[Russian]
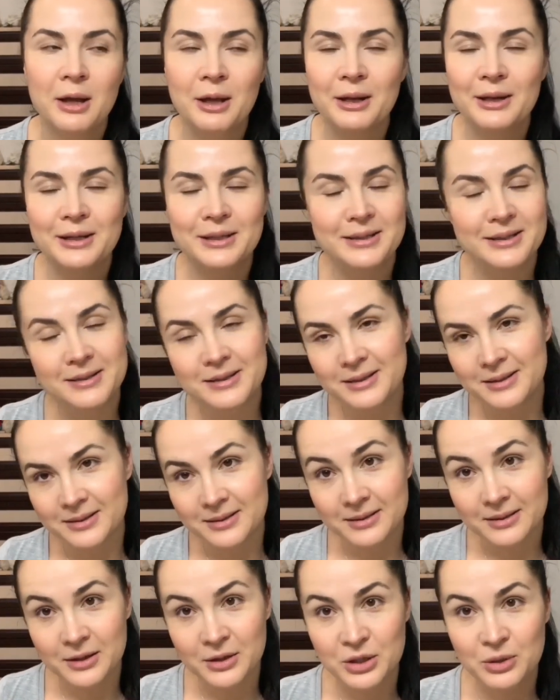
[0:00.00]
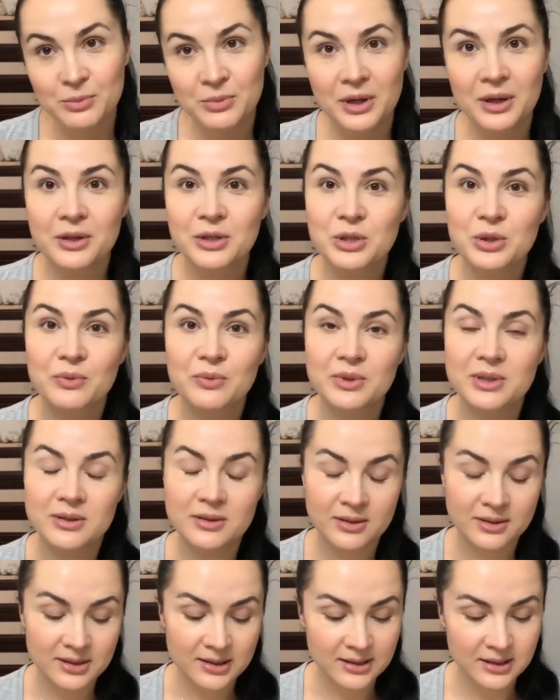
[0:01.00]
льстит, скажем так, что вы
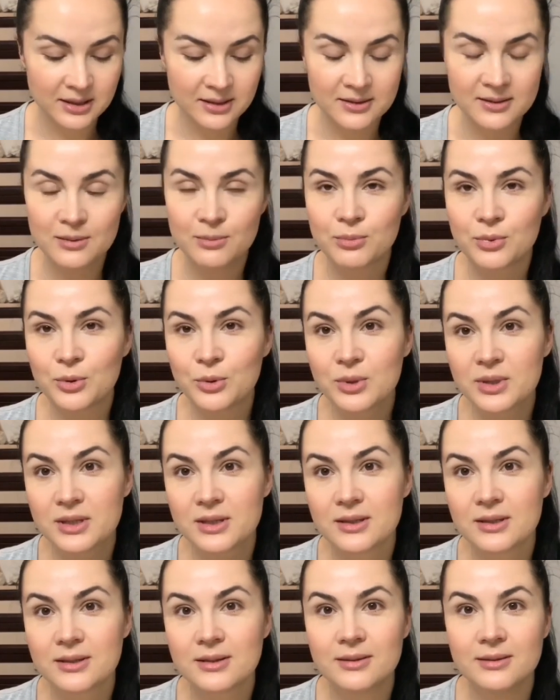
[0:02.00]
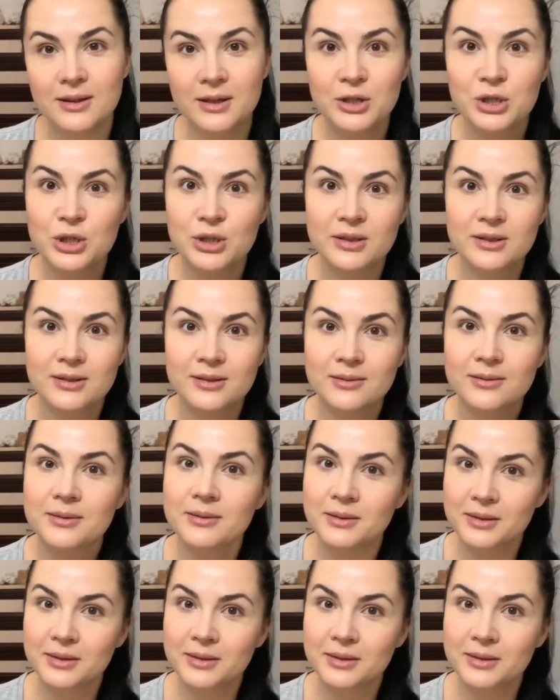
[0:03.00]
делаете такие запросы, значит,